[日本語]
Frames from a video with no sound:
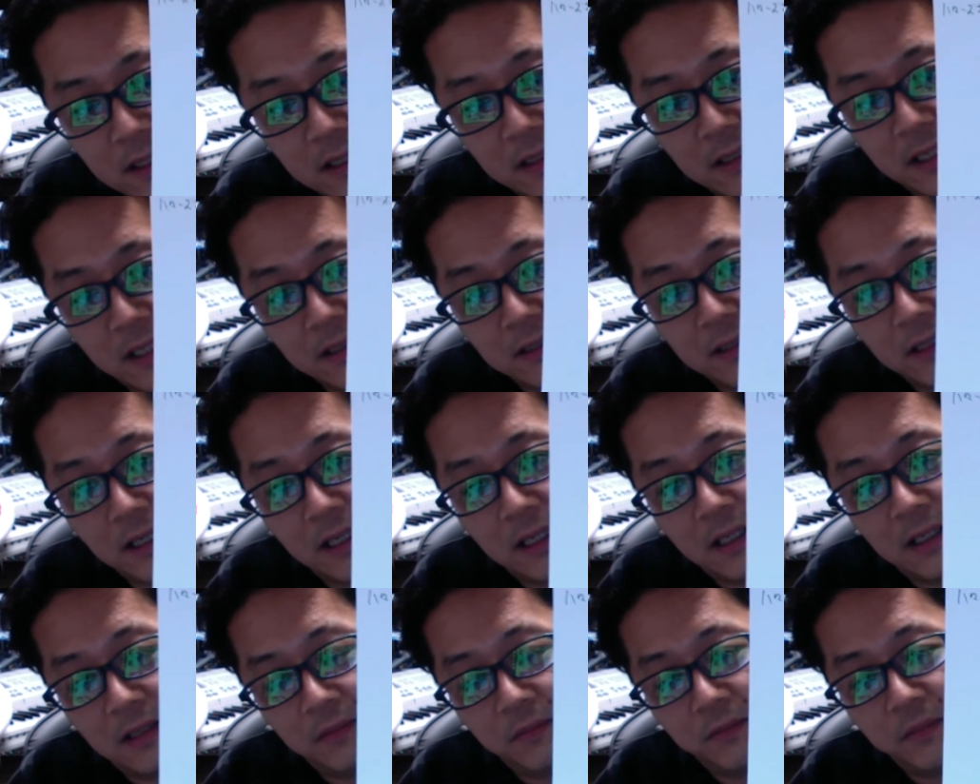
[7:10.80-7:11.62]
書いた
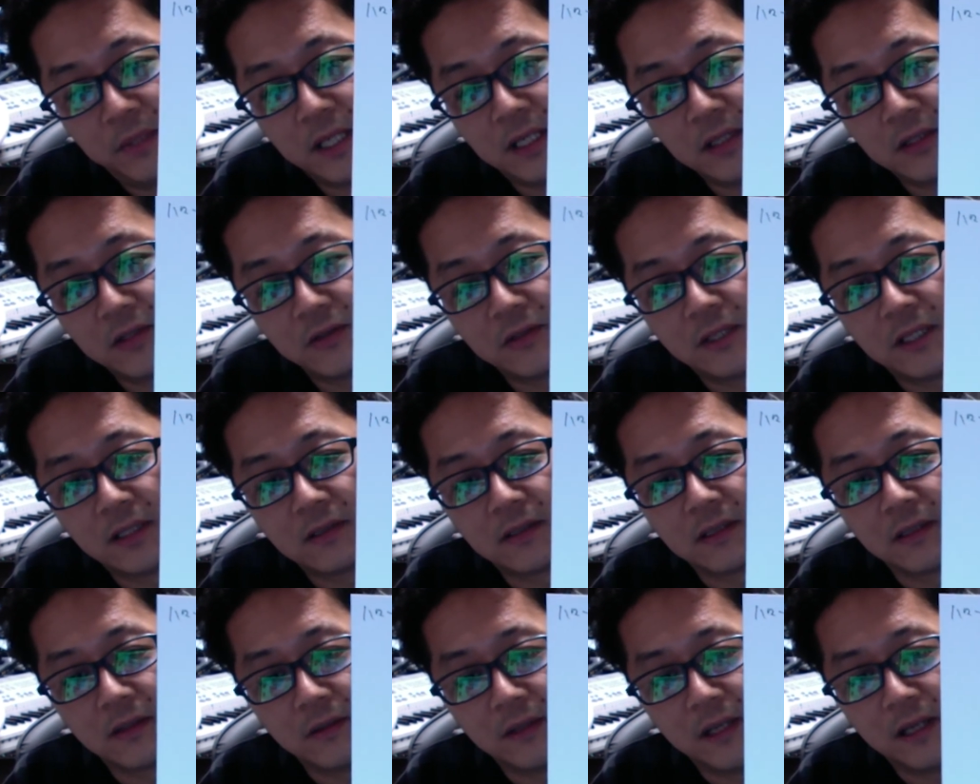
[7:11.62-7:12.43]
ピカチュウなんですけ
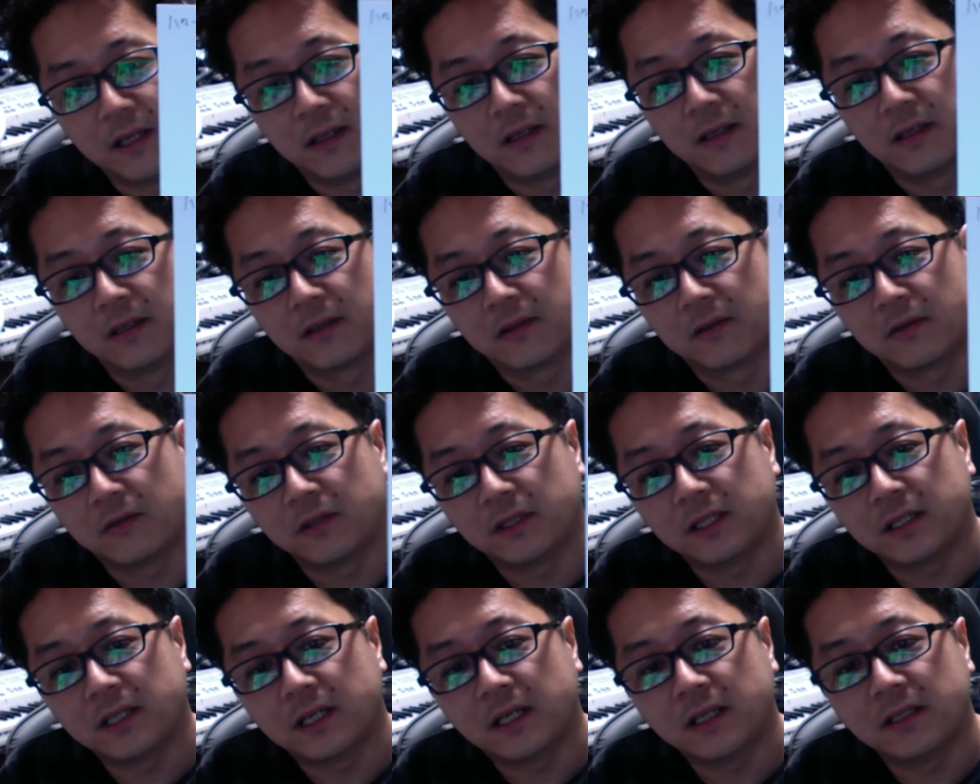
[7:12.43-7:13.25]
どね。これ
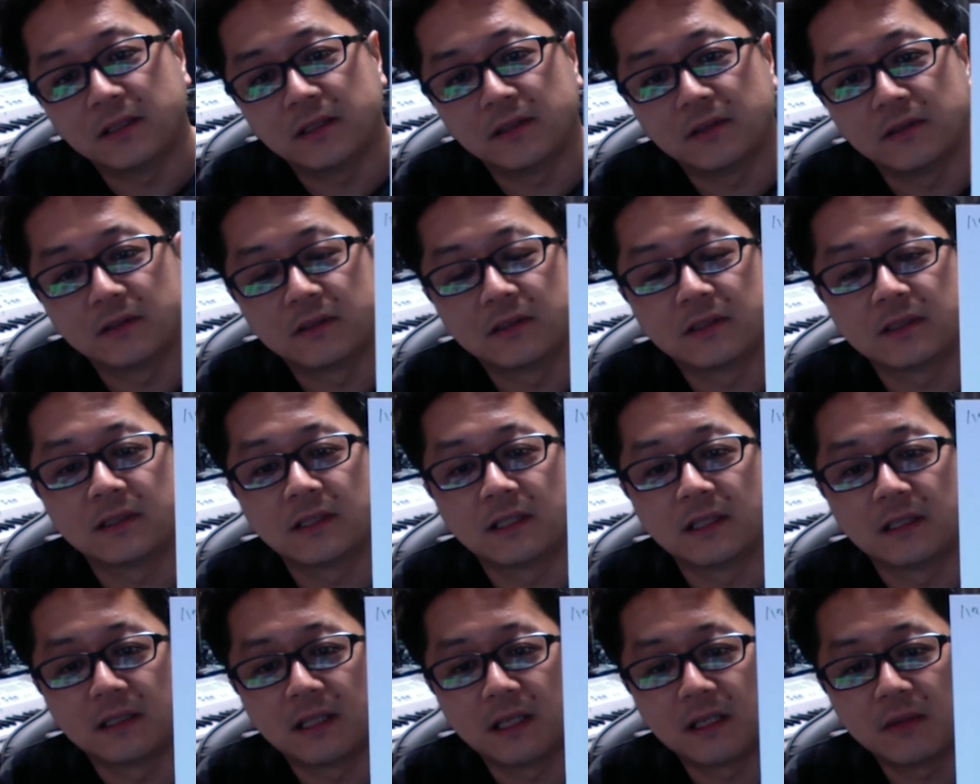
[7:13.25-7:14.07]
何書いてるって言ったら
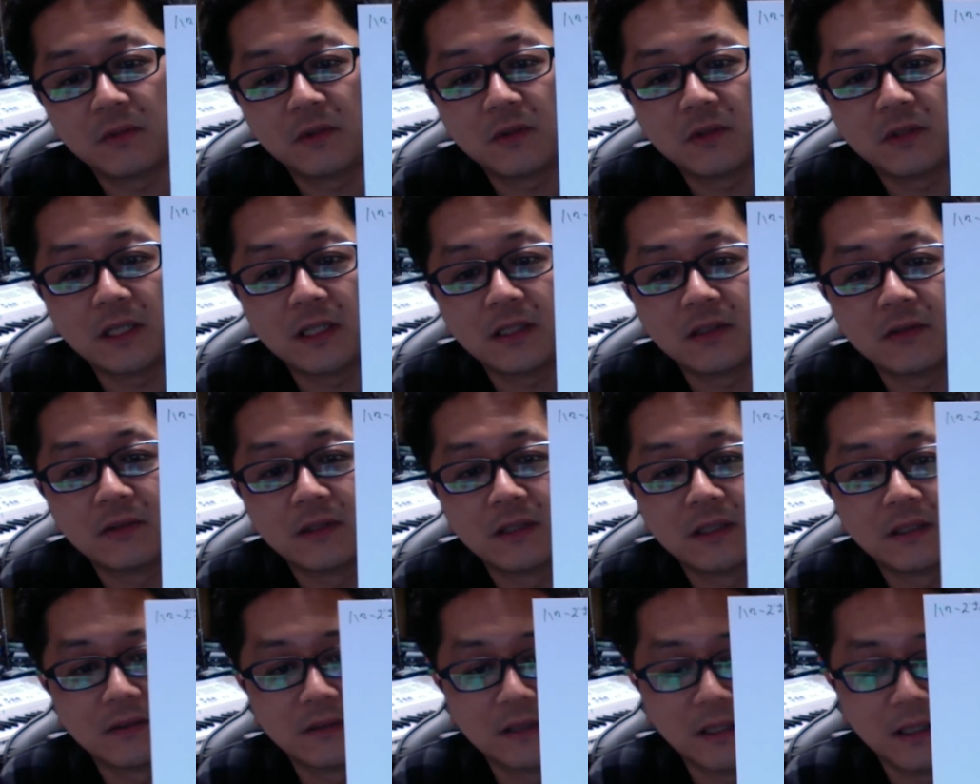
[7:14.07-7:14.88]
誰も答えてくれな
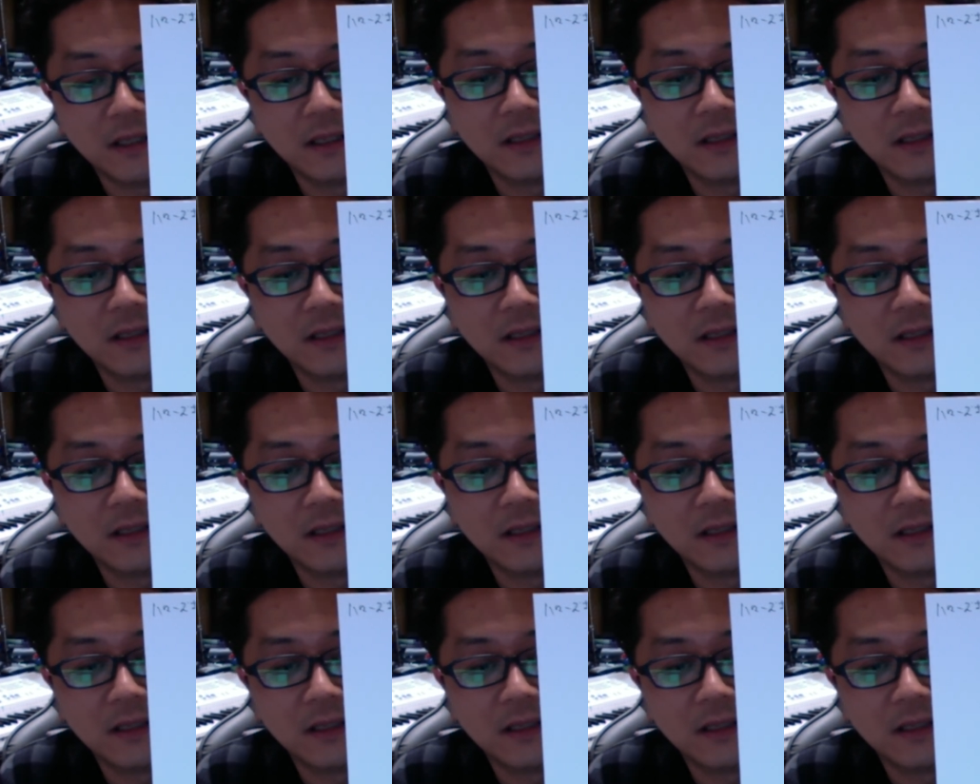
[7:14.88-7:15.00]
くて。